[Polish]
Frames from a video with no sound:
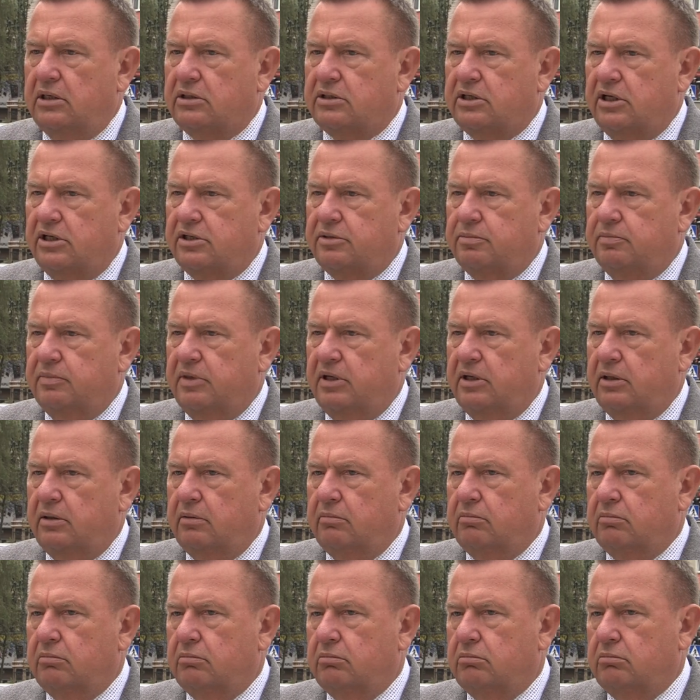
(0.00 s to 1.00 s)
Jesteśmy,
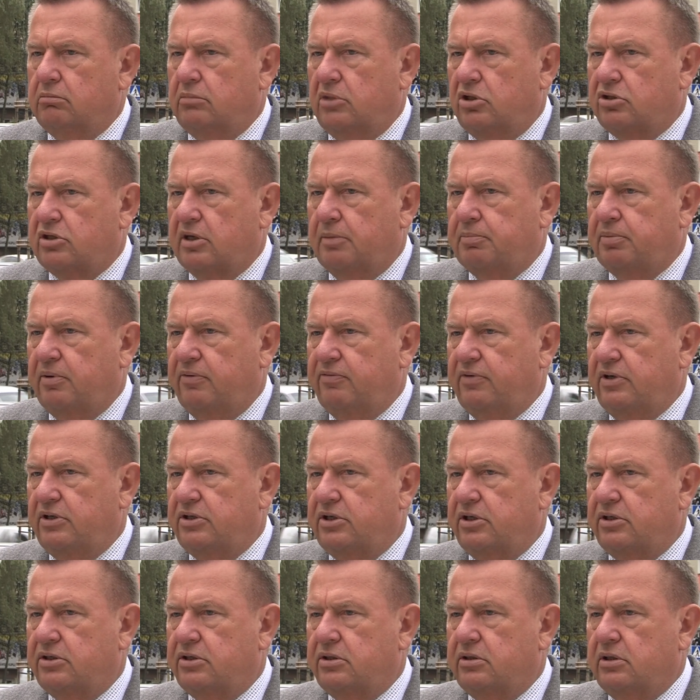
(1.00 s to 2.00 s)
można
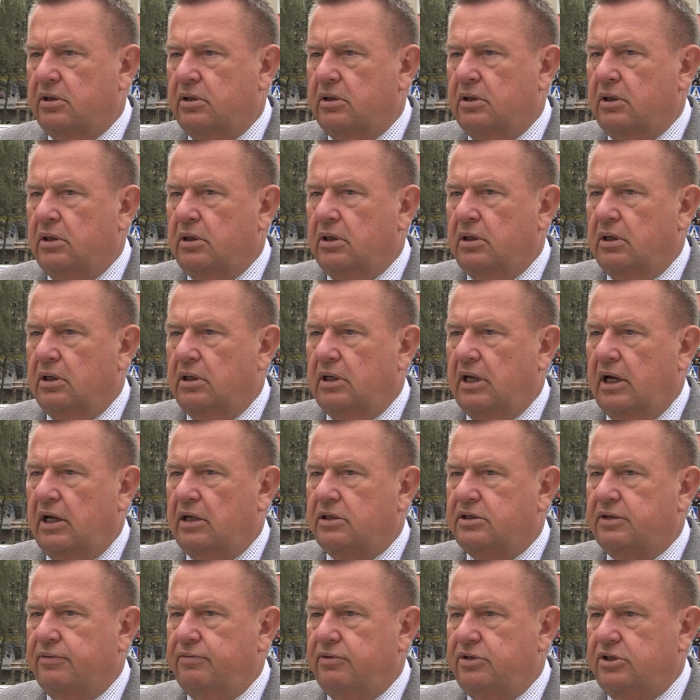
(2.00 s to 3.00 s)
powiedzieć,
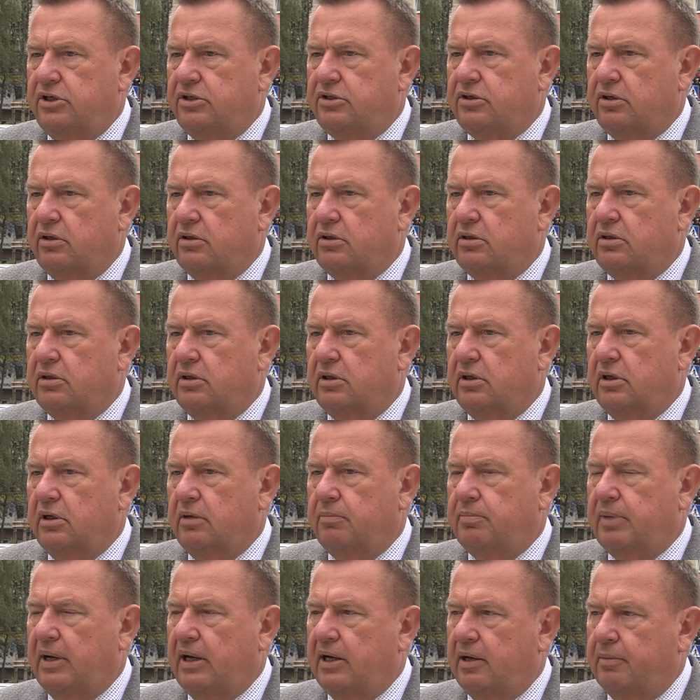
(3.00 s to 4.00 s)
na 90
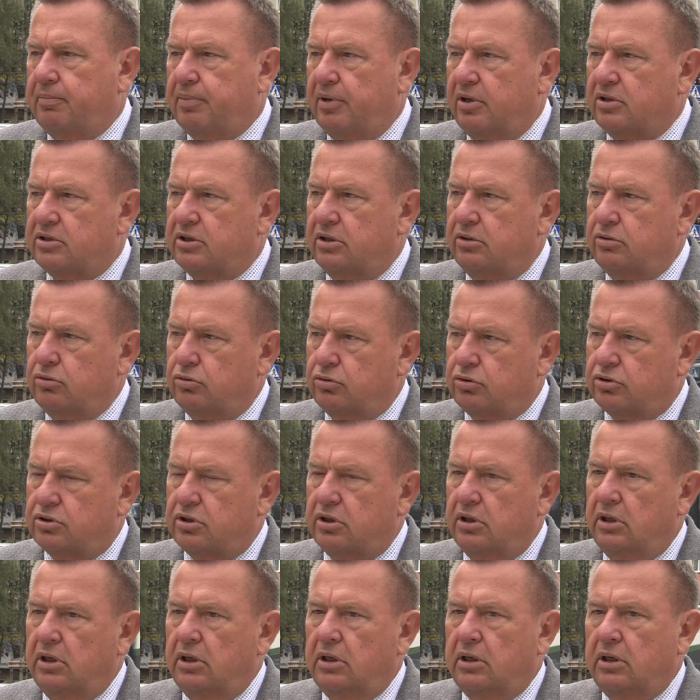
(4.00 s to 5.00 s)
e, parę procent
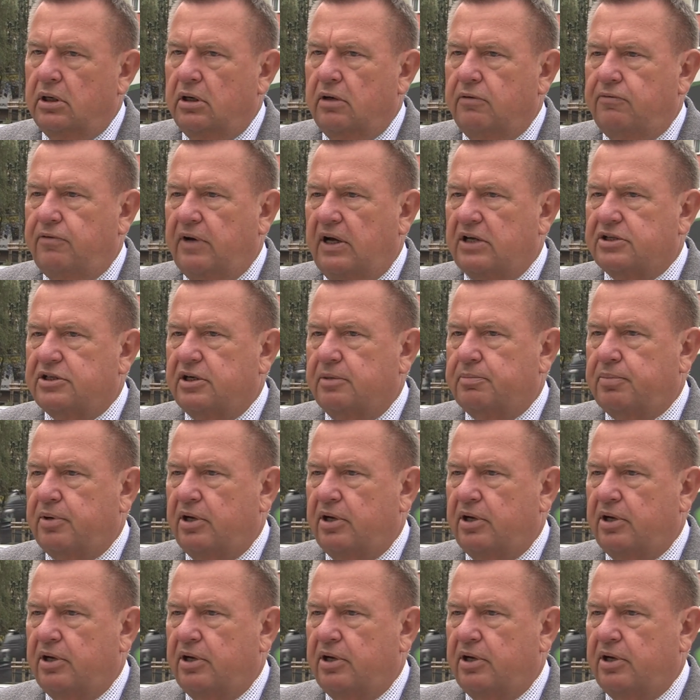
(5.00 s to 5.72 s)
już w fazie